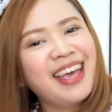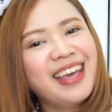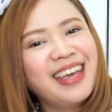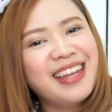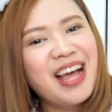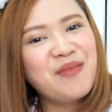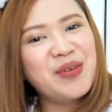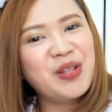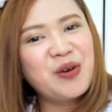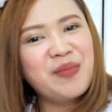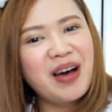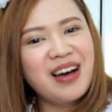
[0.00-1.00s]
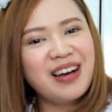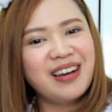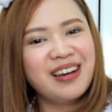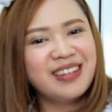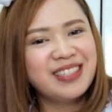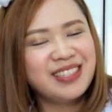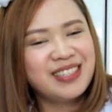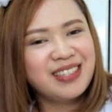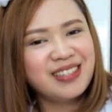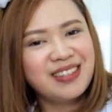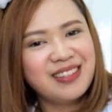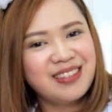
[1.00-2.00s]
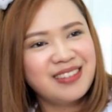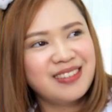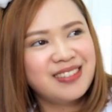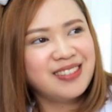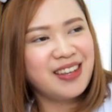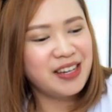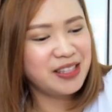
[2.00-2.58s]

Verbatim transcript: ginamit ko pang start